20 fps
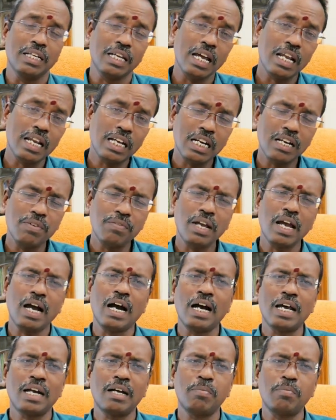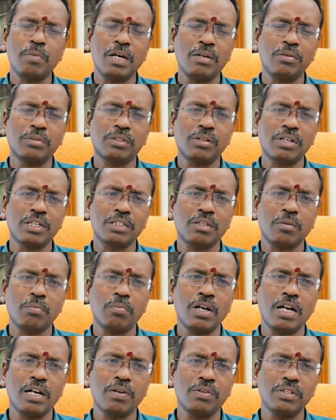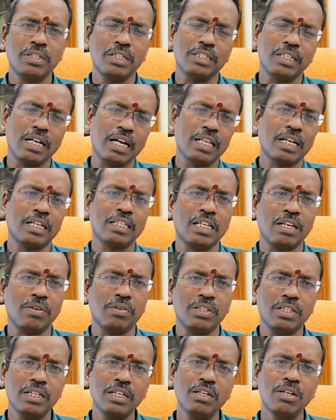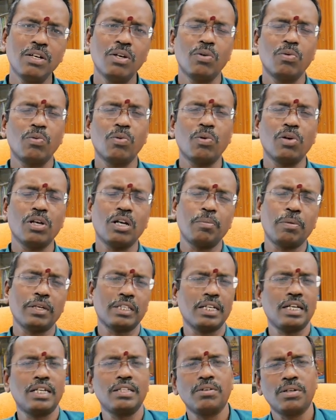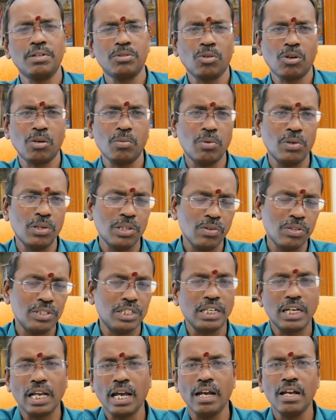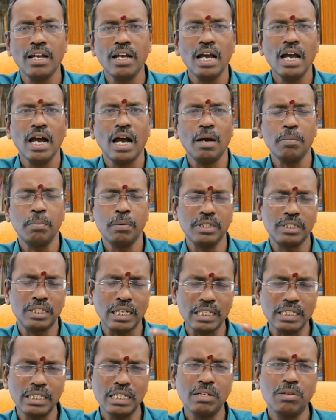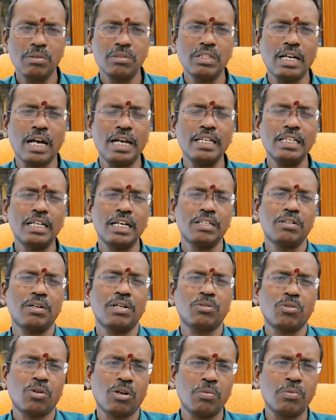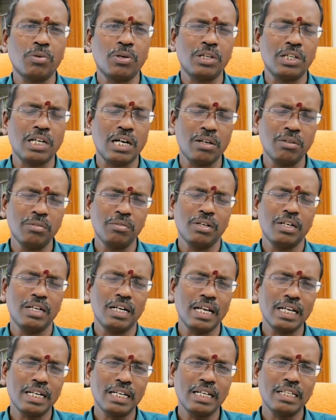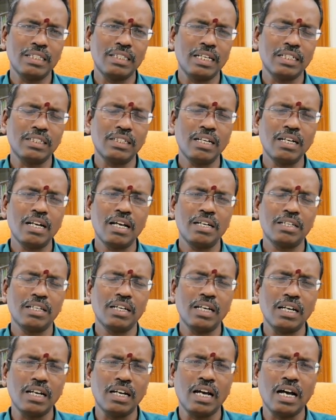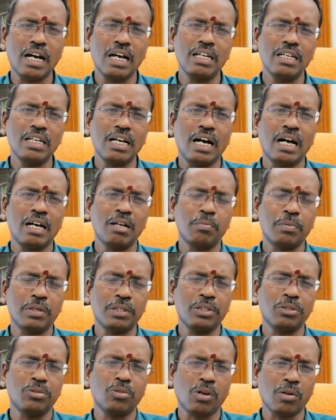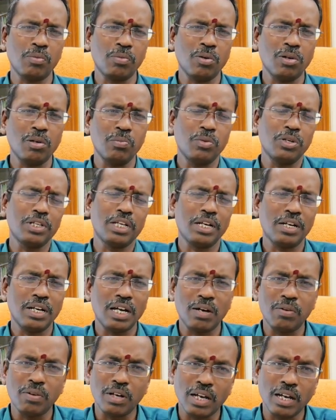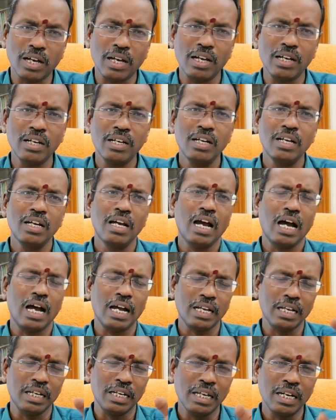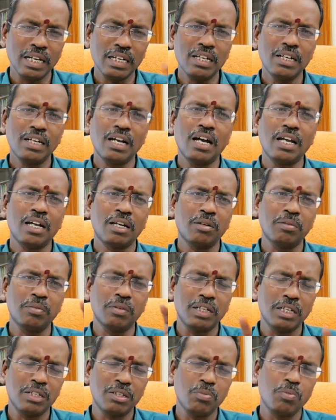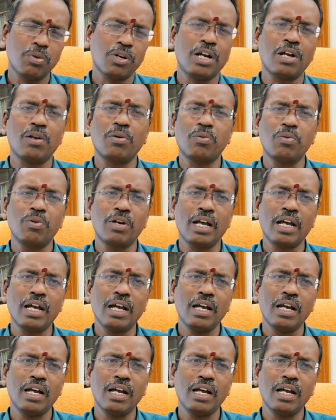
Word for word: ஏற்கனவே ஆறாம் பாவத்தோட சப்ளாடு வந்து ஜாதகத்தில் வந்து உங்களுக்கு பத்தாவது திட்ட தொடர்பு கொள்ளுதுன்னு வச்சுங்களேன் அப்போ சந்திரன் வந்து ஐந்தாவது திட்ட தொடர்பு கொண்டாலும் நடக்கிற தசாநாதன் நாலு ஆறு பத்து தொடர்பு கொள்ளும் போது என்ன ஆகுனா அங்கே கிரகக்காரகம் கெட்டு போனாலும் கூட